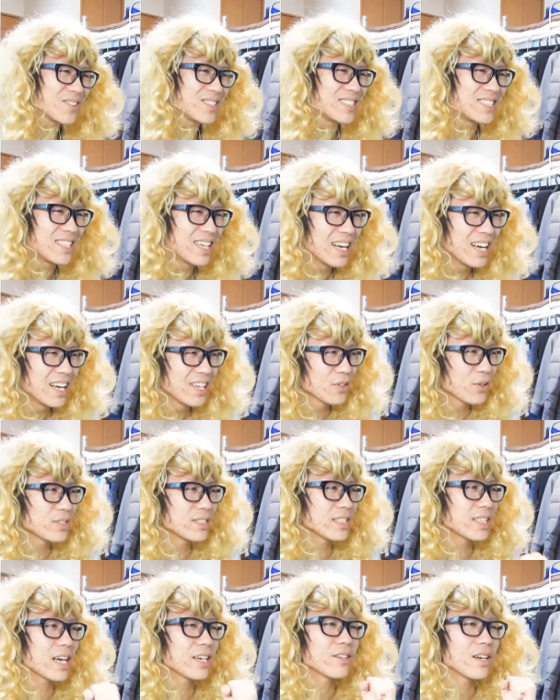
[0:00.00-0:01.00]
どっちとりあえ
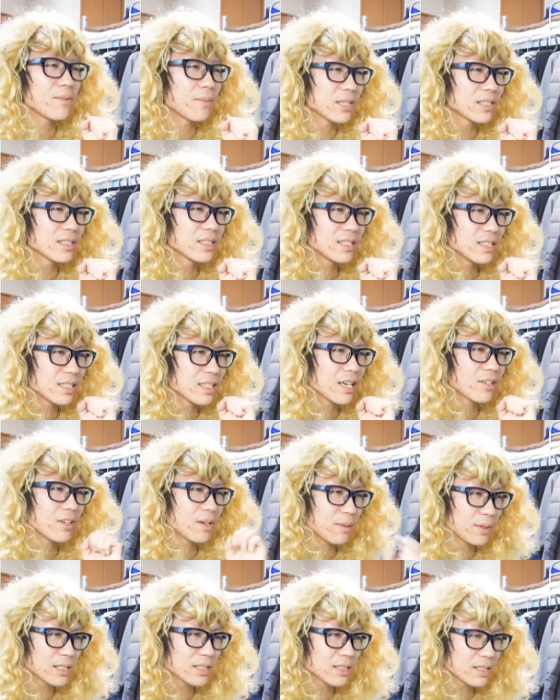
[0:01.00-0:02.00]
ず一回食らいます。一回食
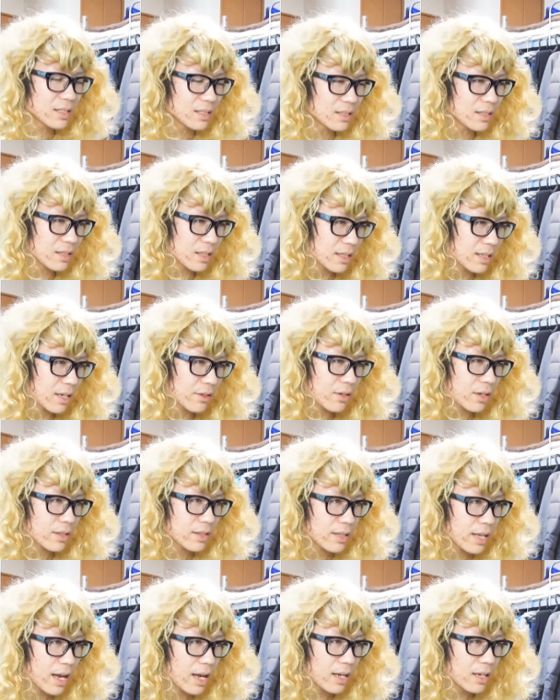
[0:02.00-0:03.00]
らいます。うん、一回食らっ
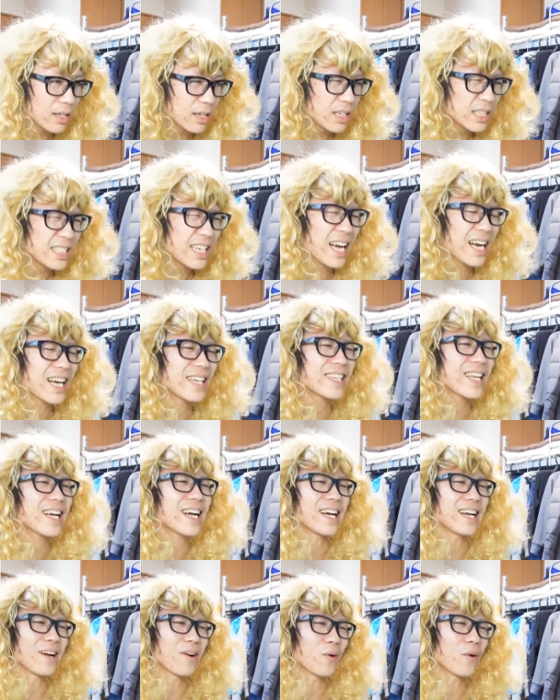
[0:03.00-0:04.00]
て。いや、勝てっ
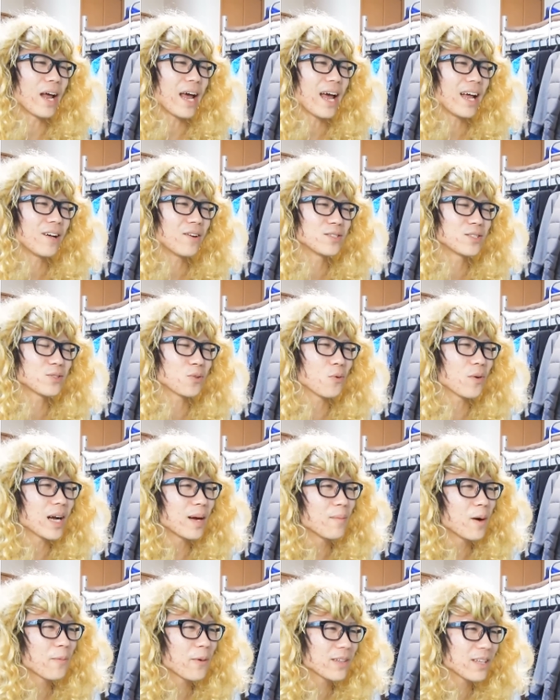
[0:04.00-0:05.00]
かな、これ。ちょっと
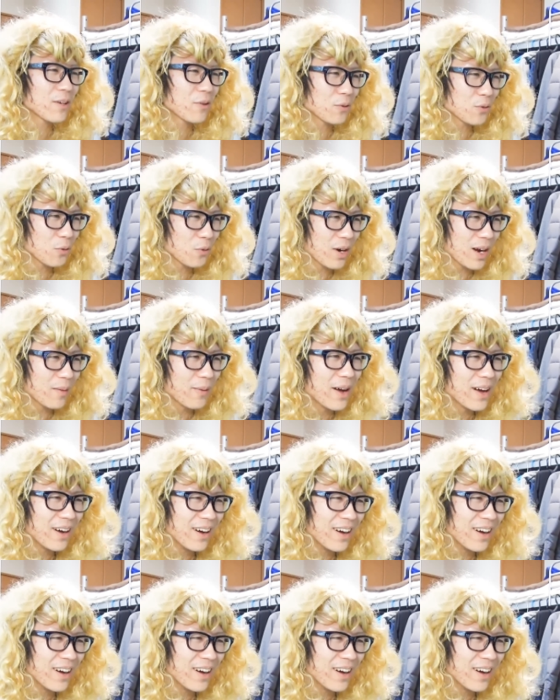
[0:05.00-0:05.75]
オカマパでこのオカマ、